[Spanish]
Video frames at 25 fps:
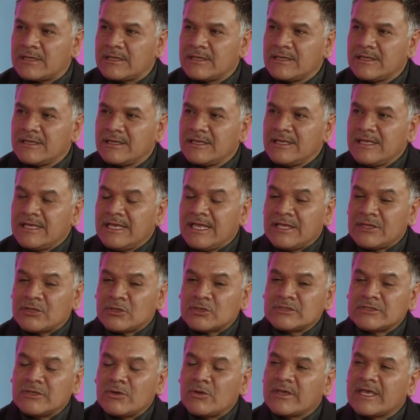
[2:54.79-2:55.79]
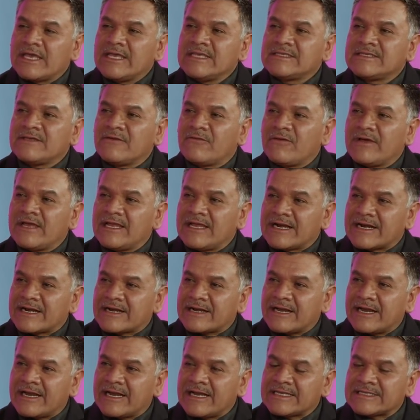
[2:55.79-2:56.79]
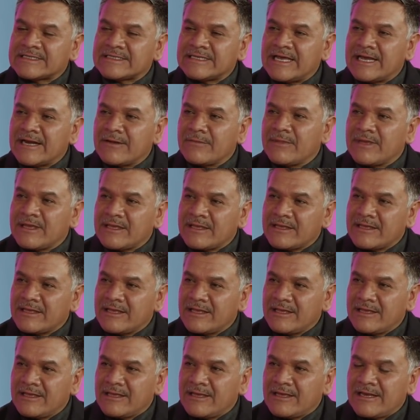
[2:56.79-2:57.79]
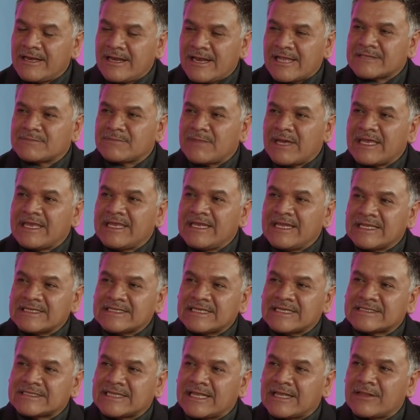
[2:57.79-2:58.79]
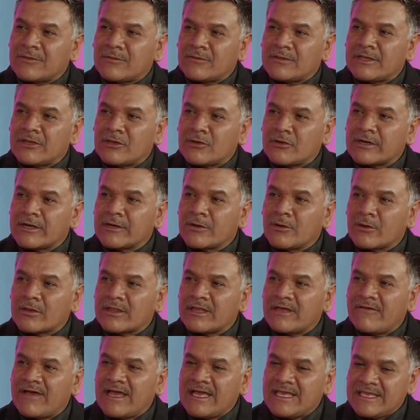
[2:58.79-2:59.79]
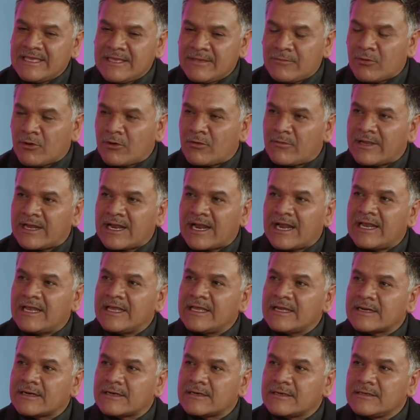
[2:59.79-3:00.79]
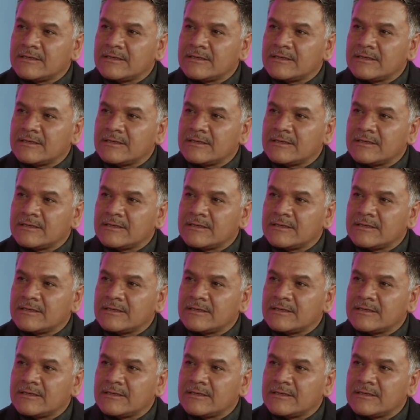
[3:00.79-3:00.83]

Mm. Entonces lo que hice fue regresarme las páginas hasta donde yo recordaba y volver a leer.